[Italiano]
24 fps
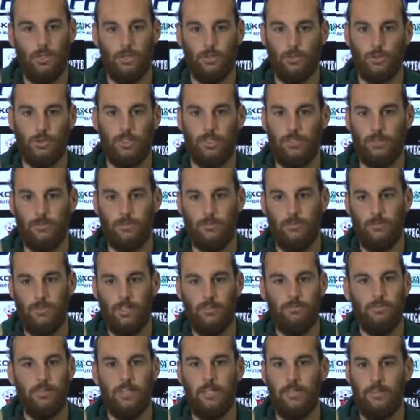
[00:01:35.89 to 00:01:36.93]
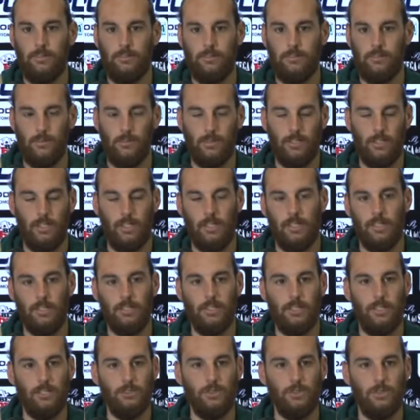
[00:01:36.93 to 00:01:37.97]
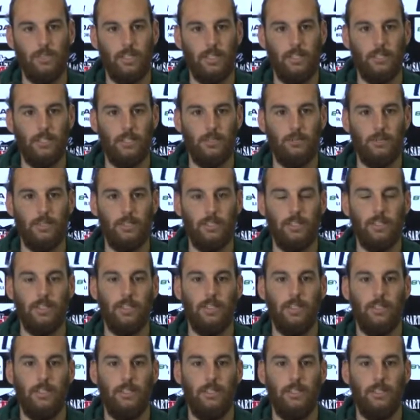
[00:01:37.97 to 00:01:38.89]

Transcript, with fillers: o la finalizzazione della, della giocata, quindi